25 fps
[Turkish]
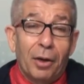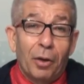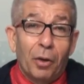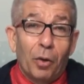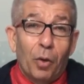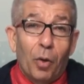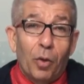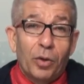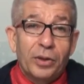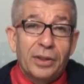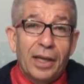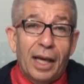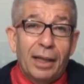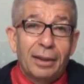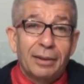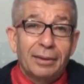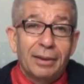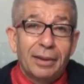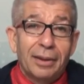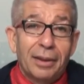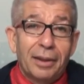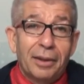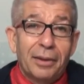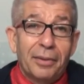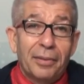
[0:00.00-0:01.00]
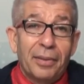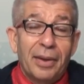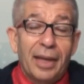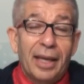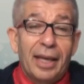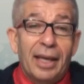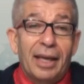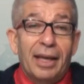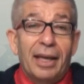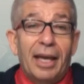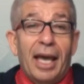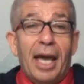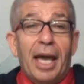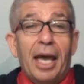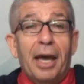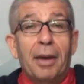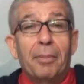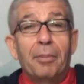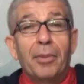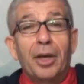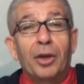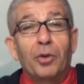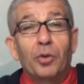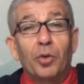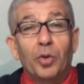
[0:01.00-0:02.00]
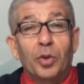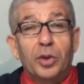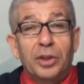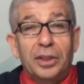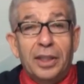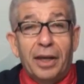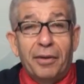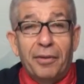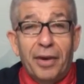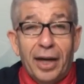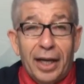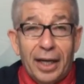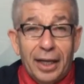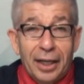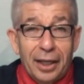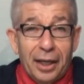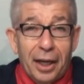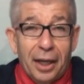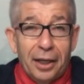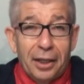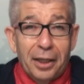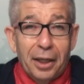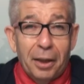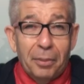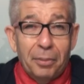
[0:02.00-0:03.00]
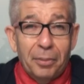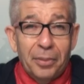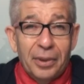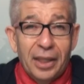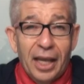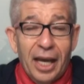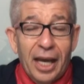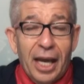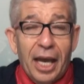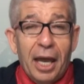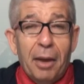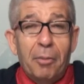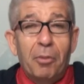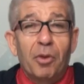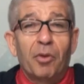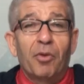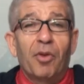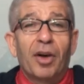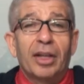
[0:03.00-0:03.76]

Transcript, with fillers: Kozanlık hem yurtseverlik anlamında hem